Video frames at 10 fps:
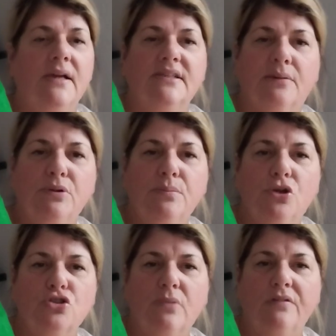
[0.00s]
Die habe ich mir
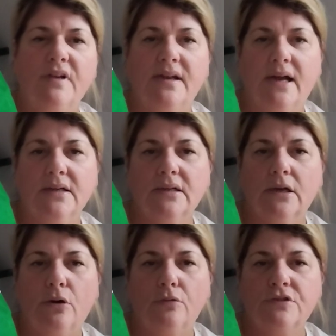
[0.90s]
auch schon mal wieder
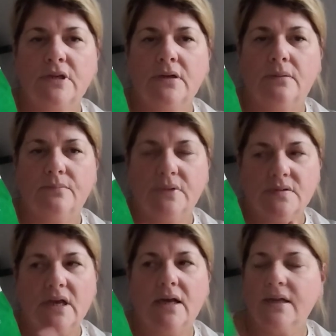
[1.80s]
nachgekauft.
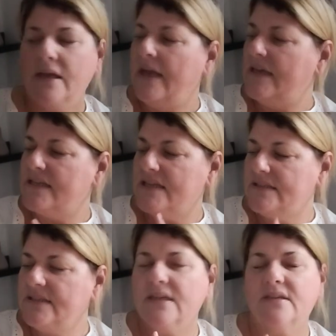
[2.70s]
Jetzt gerade. Ich
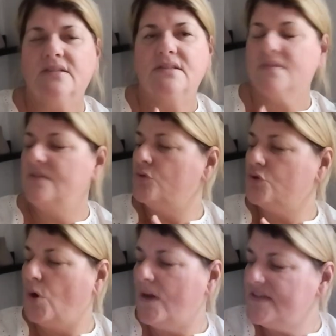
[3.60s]
hätte nie gedacht, dass die so
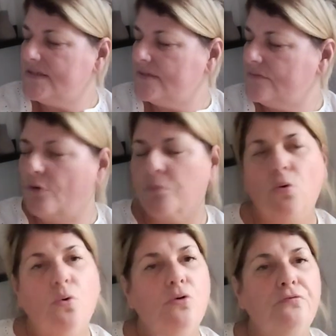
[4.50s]
toll sind. Vom
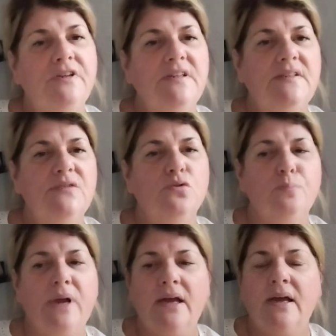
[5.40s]
Geruch finde ich die
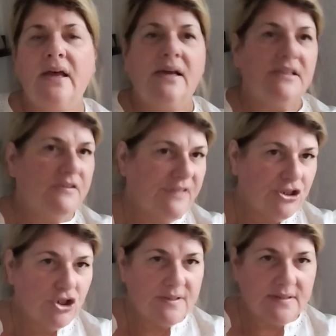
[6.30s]
super. Die
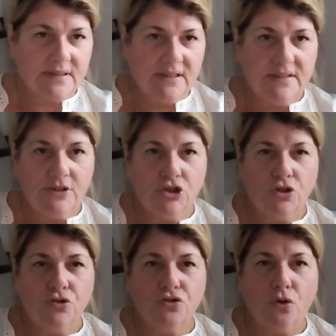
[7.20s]
Wäsche ist richtig
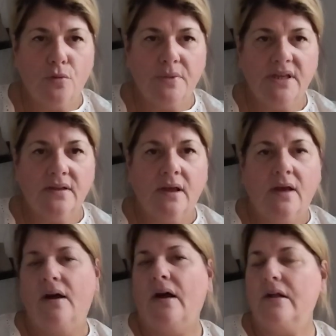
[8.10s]
schön schäumig.
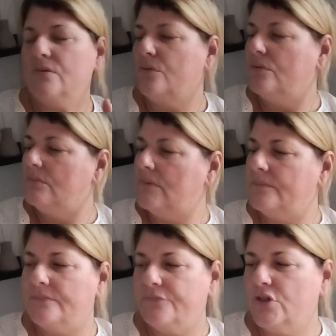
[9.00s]
Also
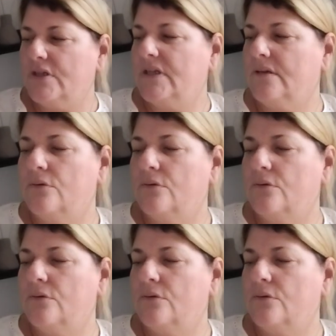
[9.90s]
wirklich.